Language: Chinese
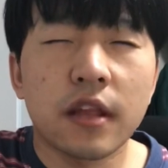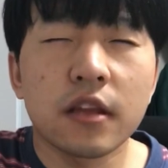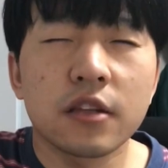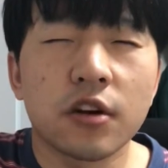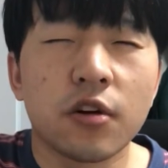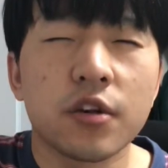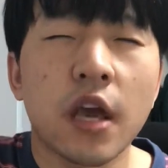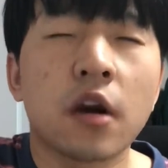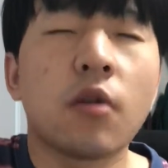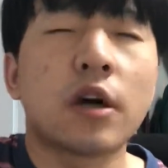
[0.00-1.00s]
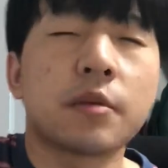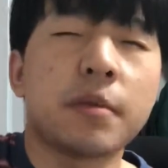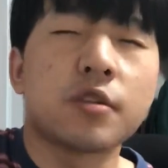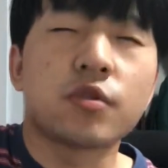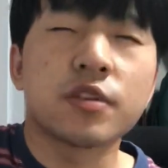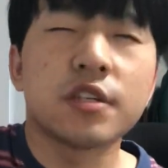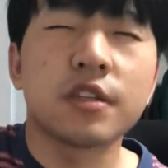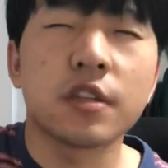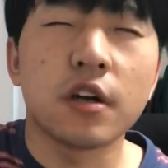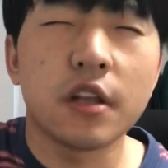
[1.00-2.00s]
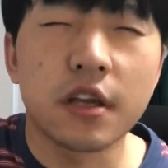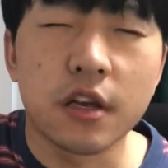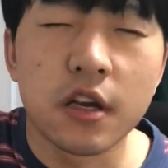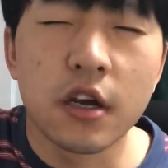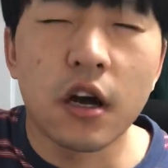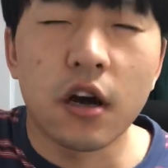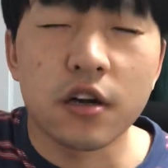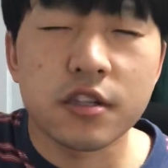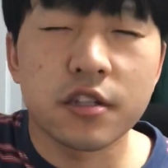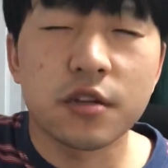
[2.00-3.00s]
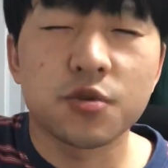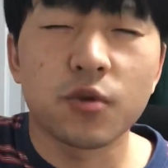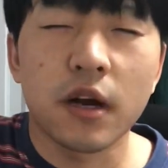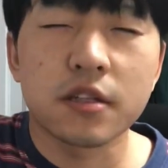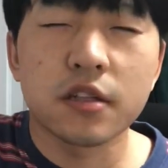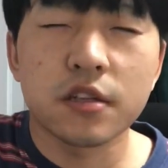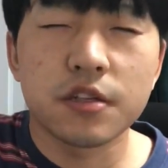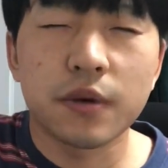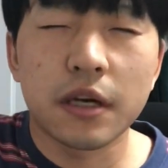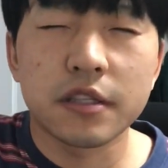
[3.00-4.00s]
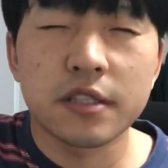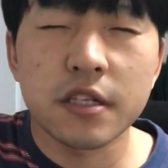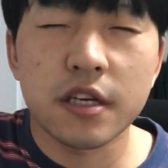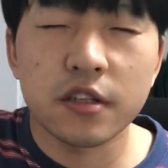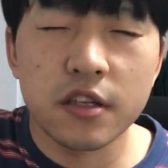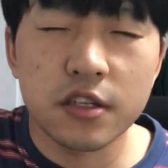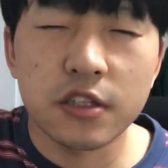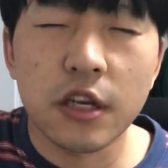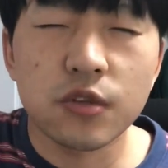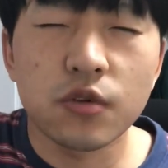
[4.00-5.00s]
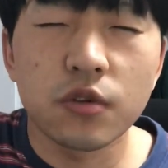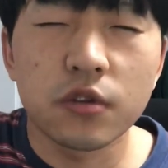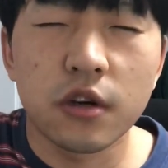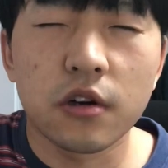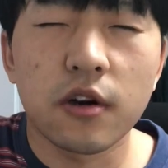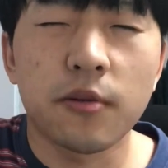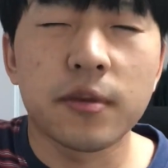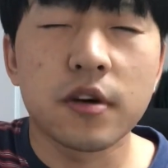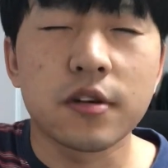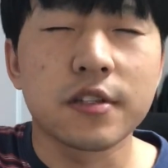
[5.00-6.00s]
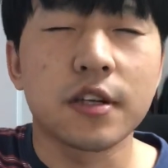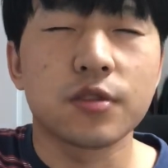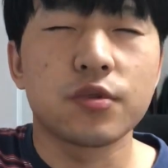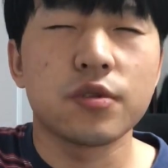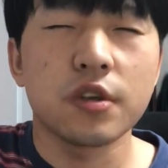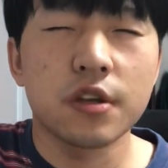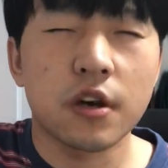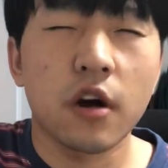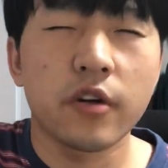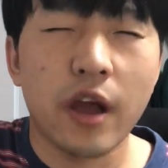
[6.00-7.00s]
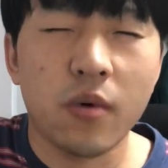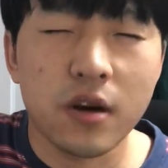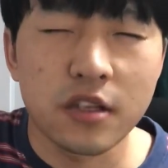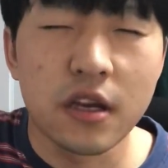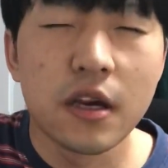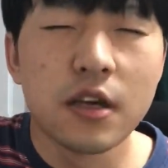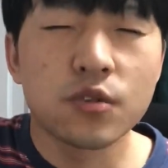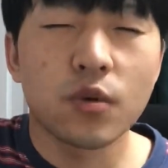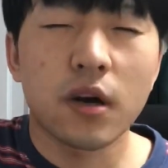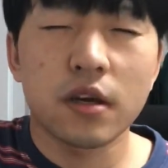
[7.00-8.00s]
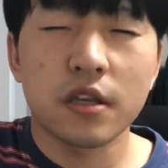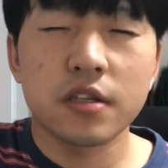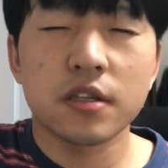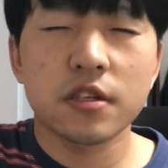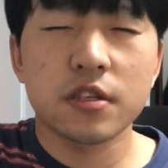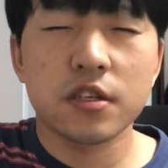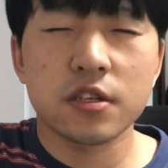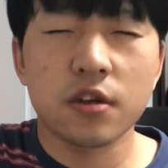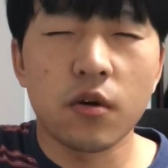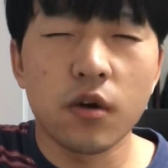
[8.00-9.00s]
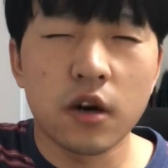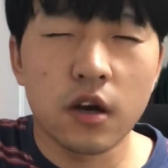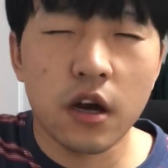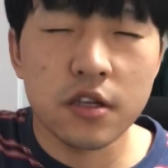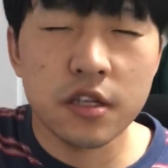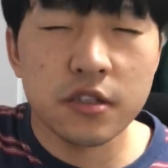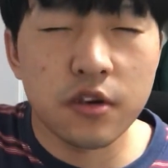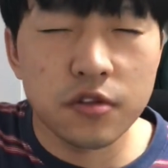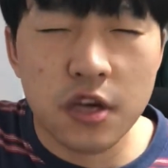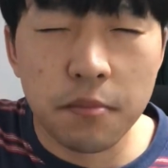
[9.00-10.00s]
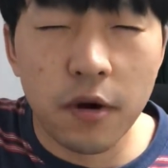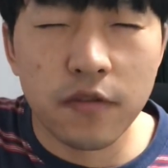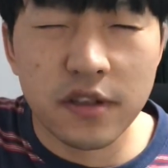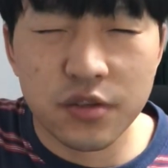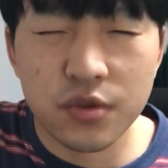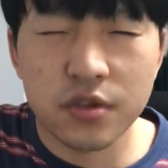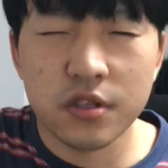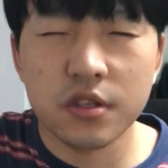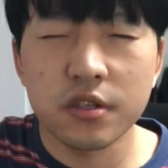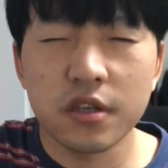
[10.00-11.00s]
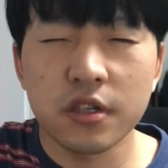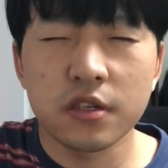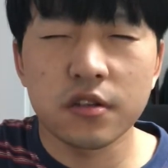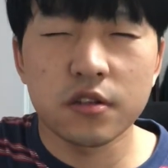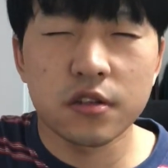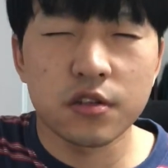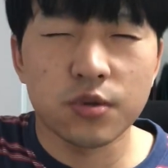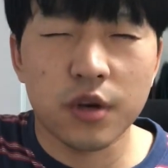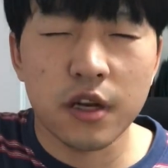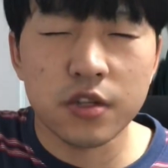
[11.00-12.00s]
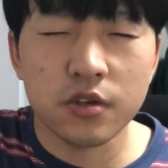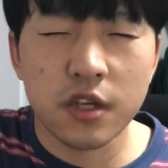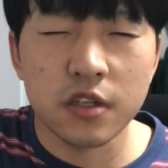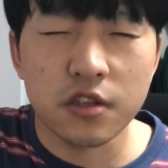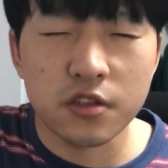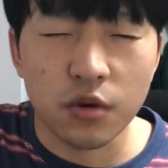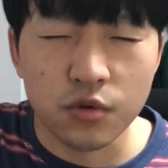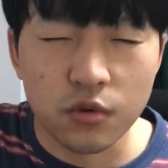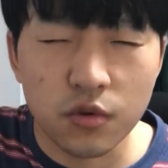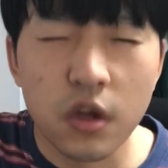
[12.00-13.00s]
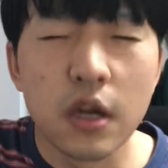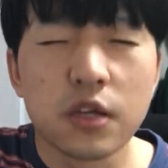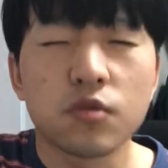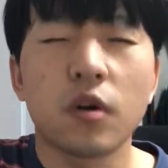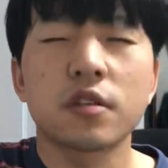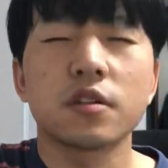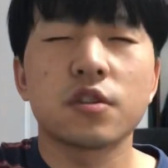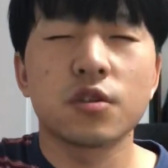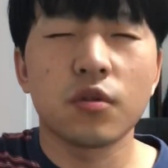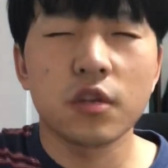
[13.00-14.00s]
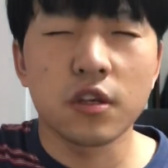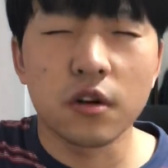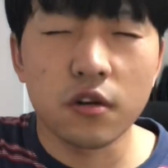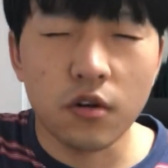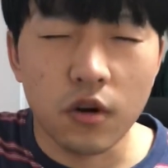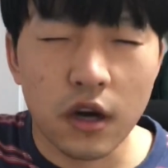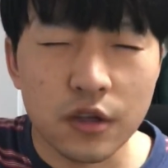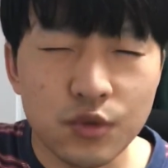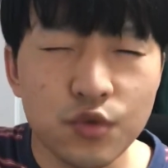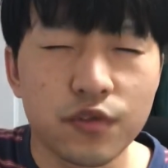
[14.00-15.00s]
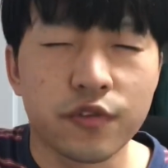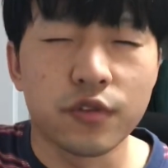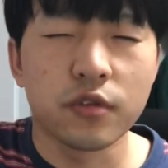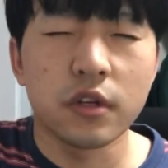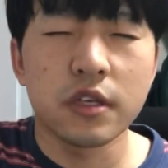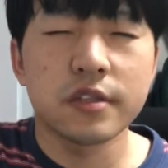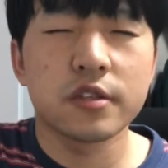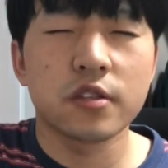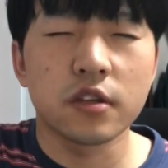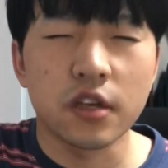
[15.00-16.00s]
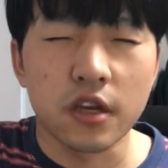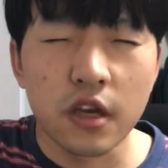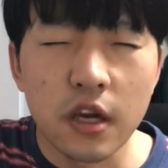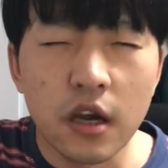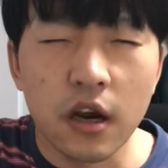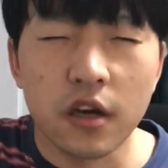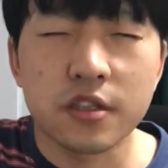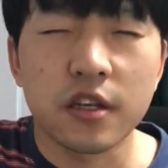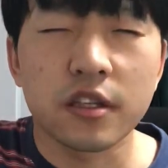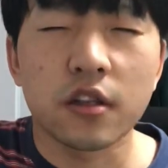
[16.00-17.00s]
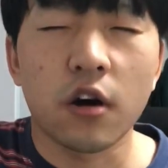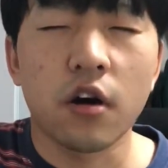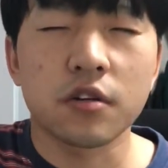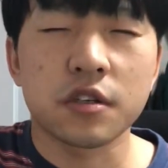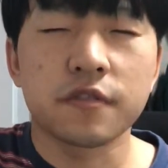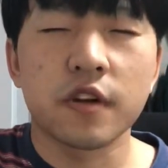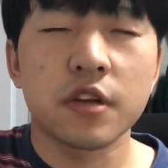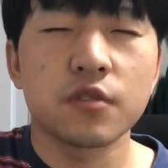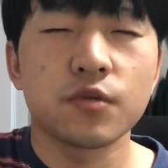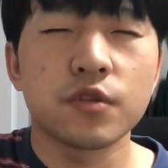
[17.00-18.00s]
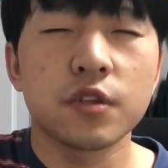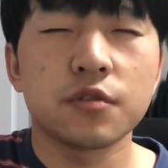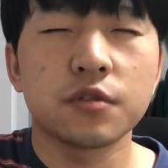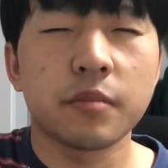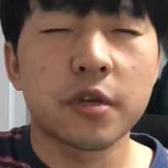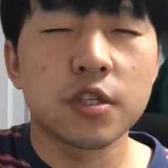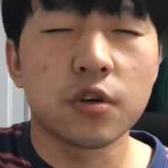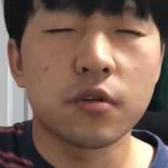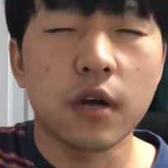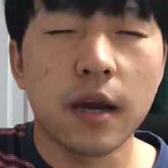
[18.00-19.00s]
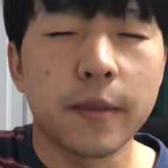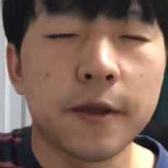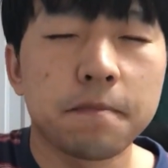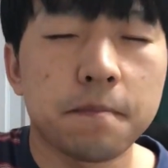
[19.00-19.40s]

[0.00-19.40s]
但那等候耶和华的必重新得力啊！是的，主啊，真的希望在这样的疫情当中，能够让我们更加的去依靠、仰望你。主啊，也真的是首尔啊，现在有这样爆发的趋势，也真的是全然交在你的手中。主啊，真的求你能够啊祝福医治这地啊！这样的祷告是奉耶稣基督的名求，阿门。